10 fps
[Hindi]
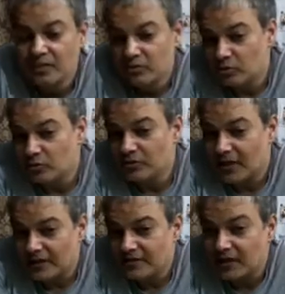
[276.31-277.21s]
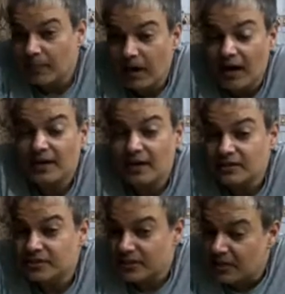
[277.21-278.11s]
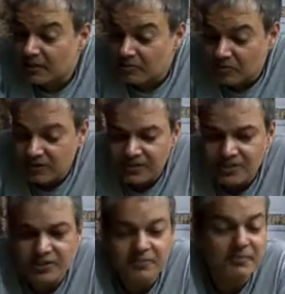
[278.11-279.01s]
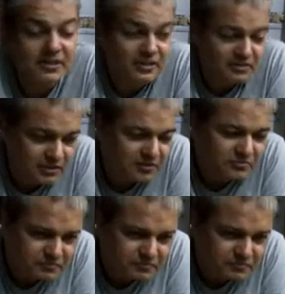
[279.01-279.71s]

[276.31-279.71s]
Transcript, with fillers: तो तुम उस आनंद का भान हर जगह करोगे जैसे कि मैं करता हूँ